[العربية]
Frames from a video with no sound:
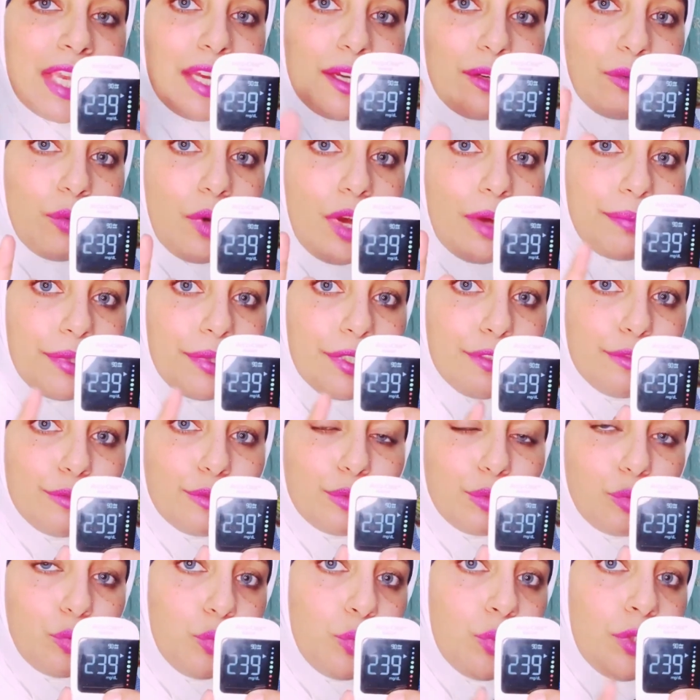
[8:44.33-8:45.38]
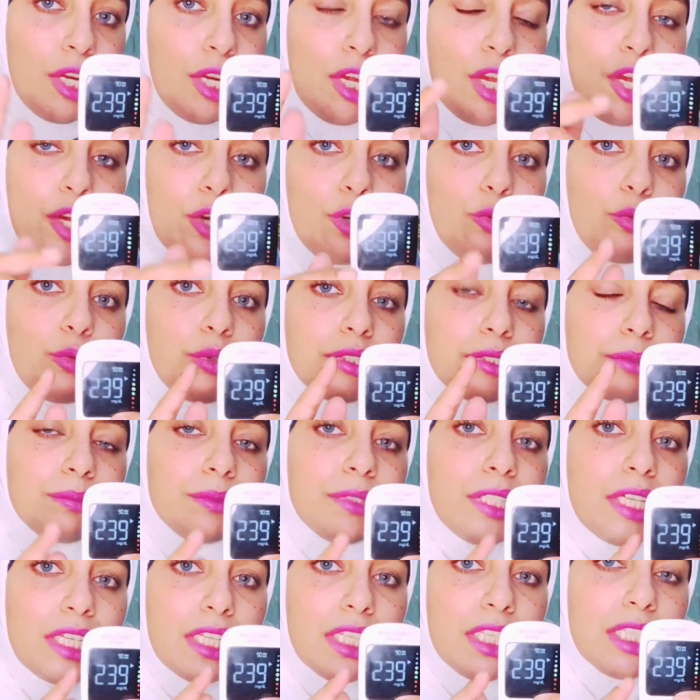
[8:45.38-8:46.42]
او ابل ستور
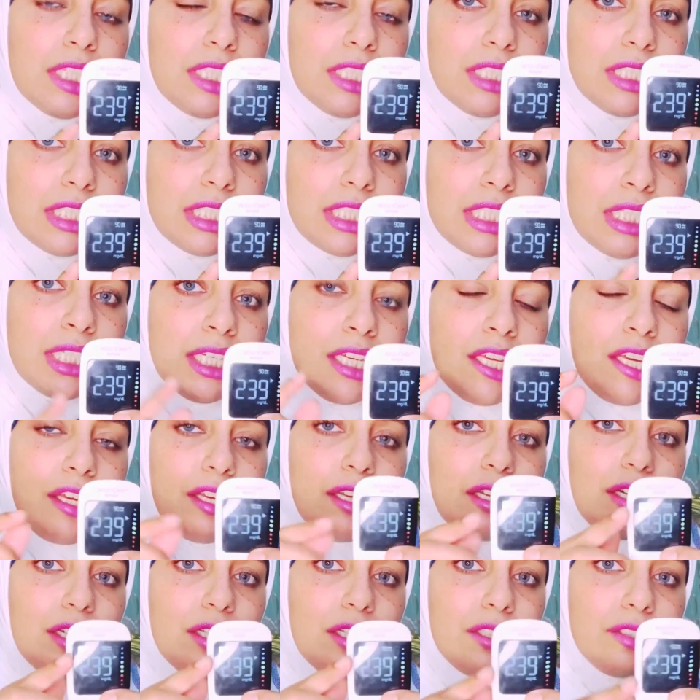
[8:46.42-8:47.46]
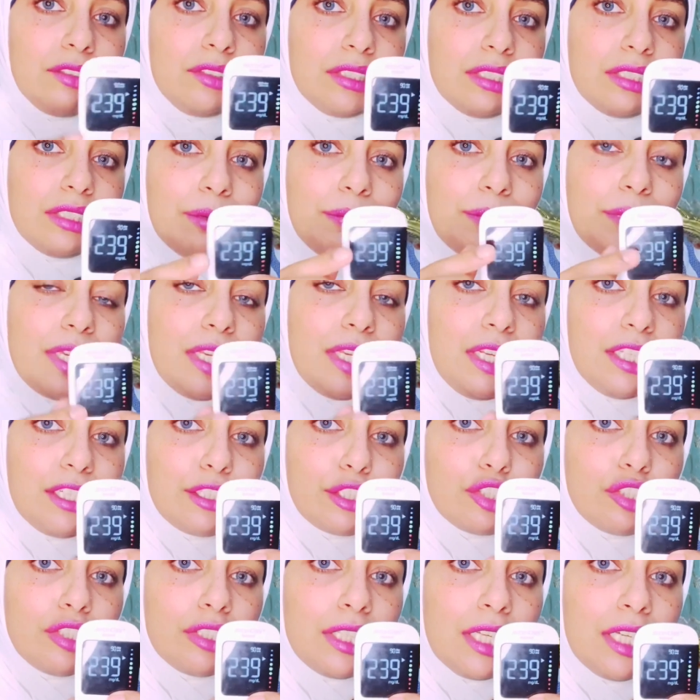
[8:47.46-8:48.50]
وتبداي ان انت آه، تتابعي
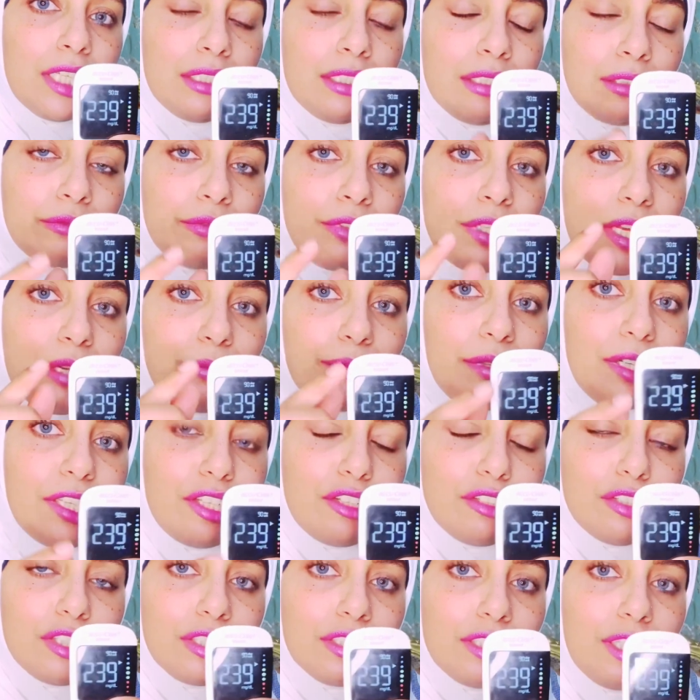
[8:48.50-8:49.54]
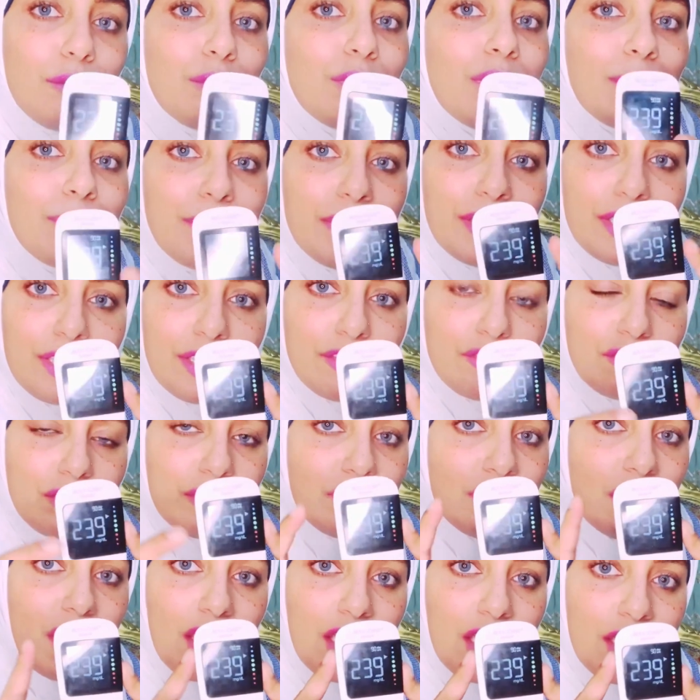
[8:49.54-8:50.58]
الارشادات في الابلكيشن ده والابلكيشن
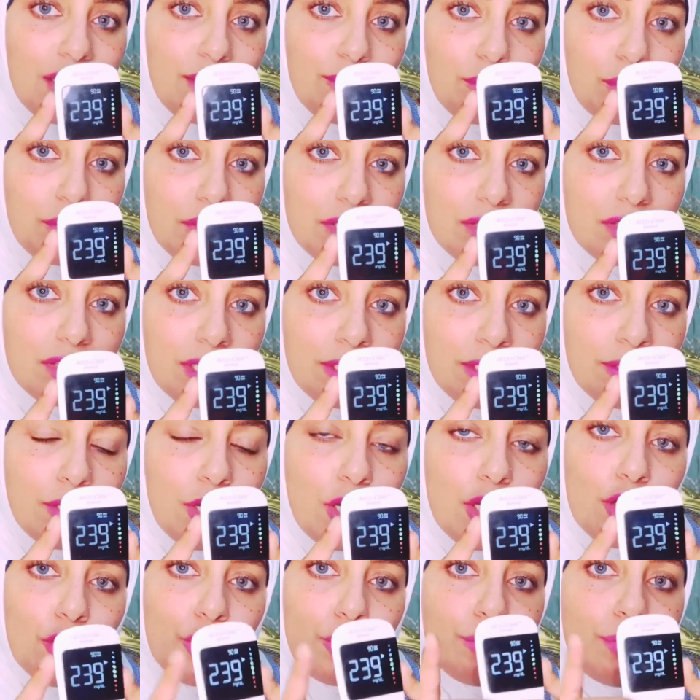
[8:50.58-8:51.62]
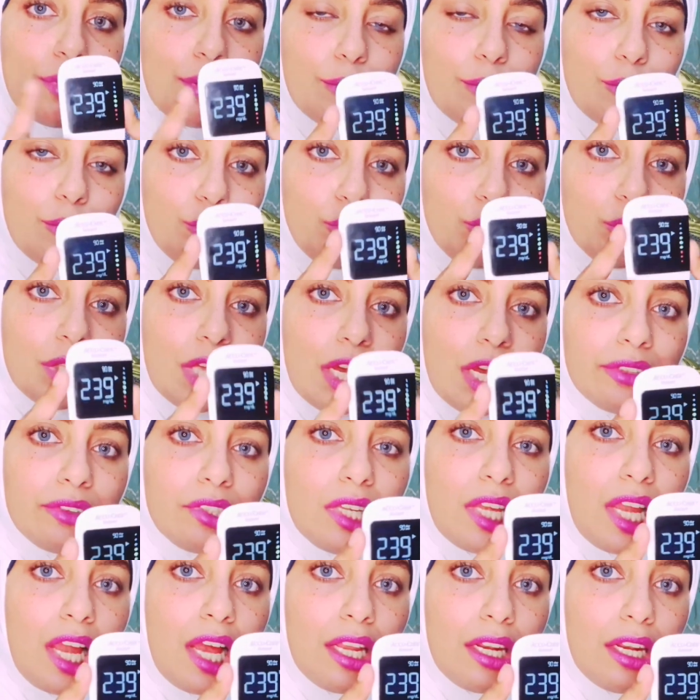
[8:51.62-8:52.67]
ده حلو جدا بيبقى موجود
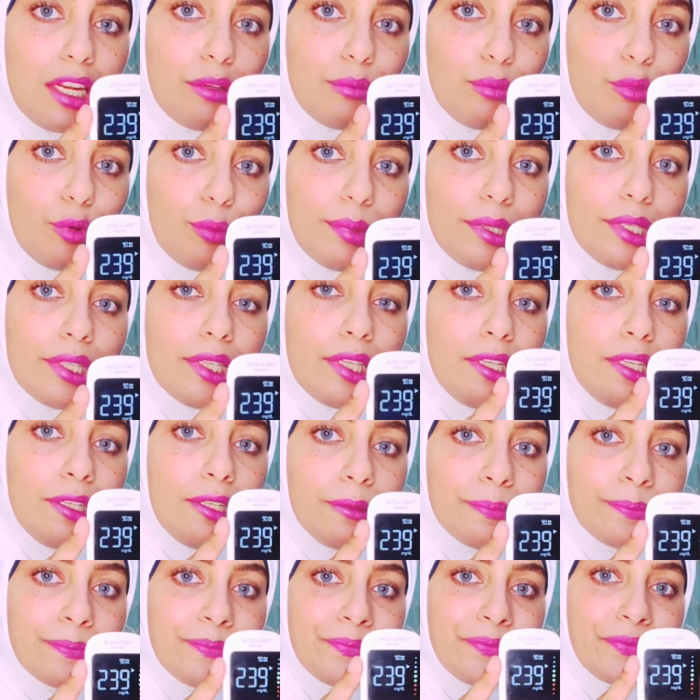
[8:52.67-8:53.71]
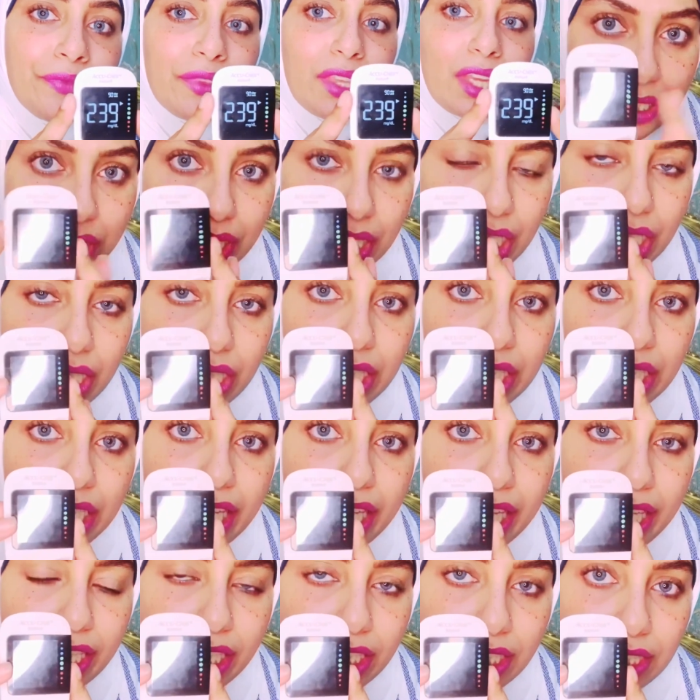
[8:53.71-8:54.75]
عندك على الموبايل سعر
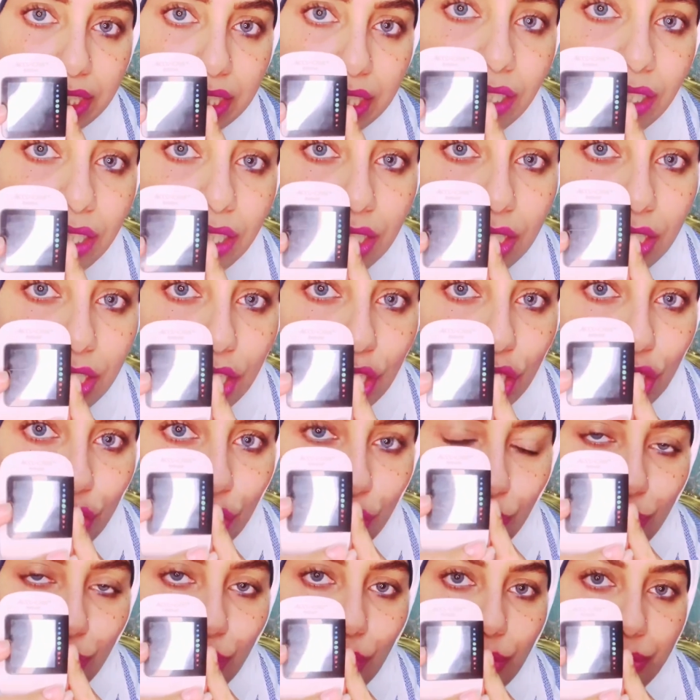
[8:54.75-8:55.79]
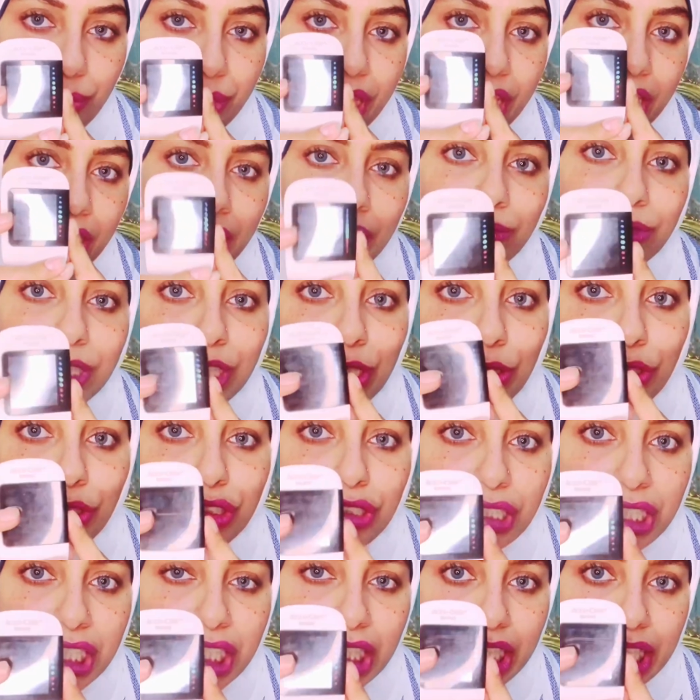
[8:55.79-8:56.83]
الجهاز ده
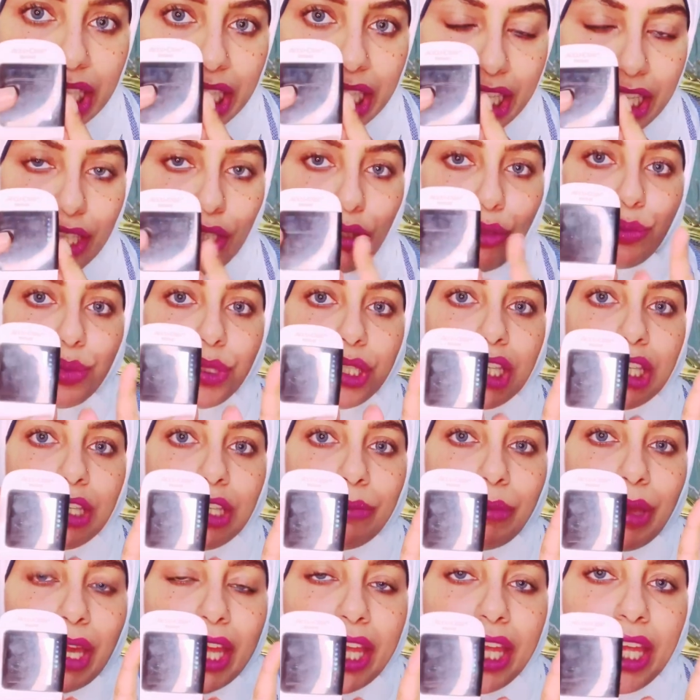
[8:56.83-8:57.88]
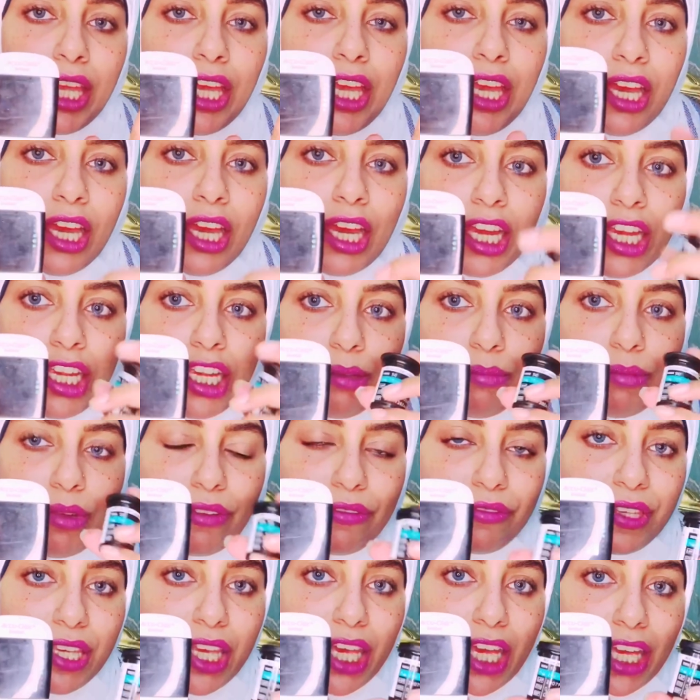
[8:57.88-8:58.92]
425 جنيه وبيجي معاه علبه
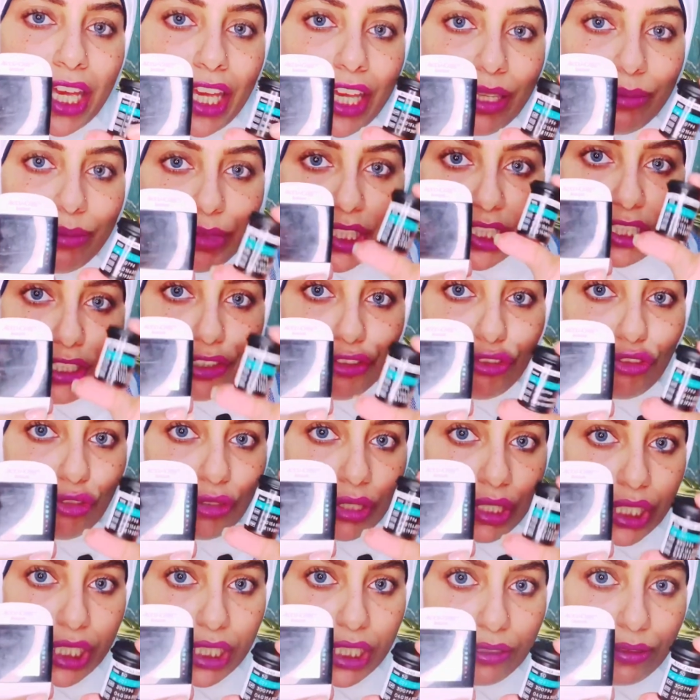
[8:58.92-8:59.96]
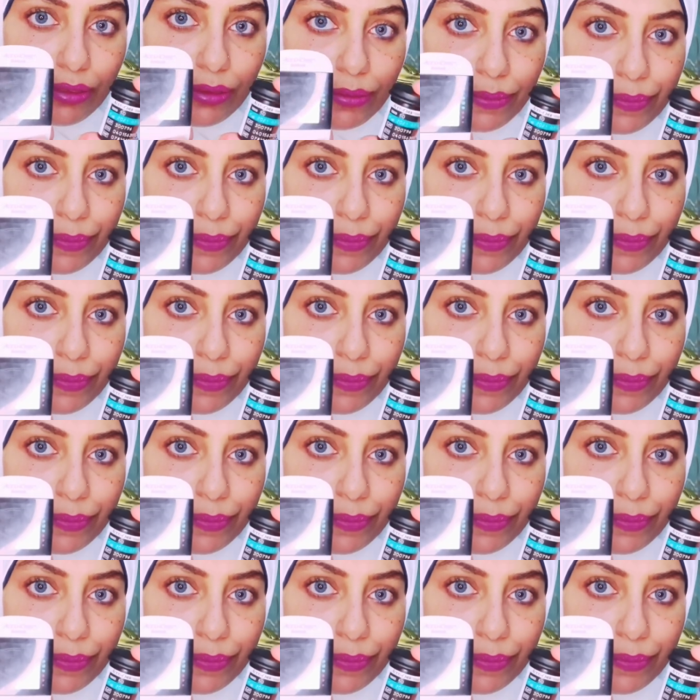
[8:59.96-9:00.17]
فيها 50 شريط